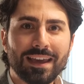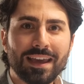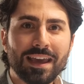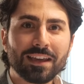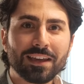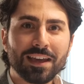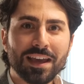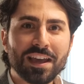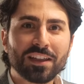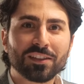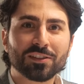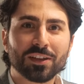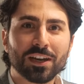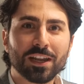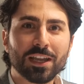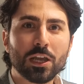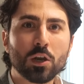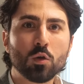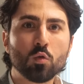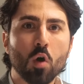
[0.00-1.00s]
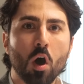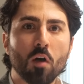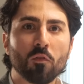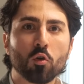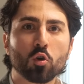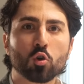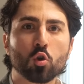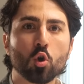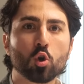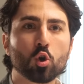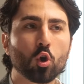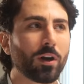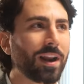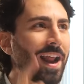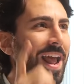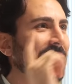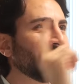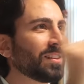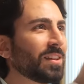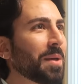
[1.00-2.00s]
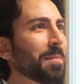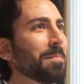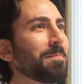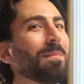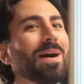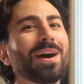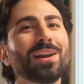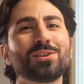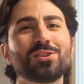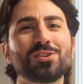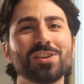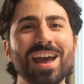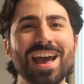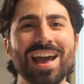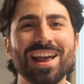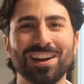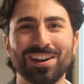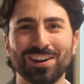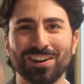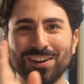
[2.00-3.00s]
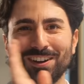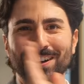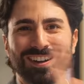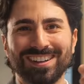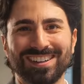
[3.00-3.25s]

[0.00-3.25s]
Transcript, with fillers: E che entri il nuovo concorrente Marcello.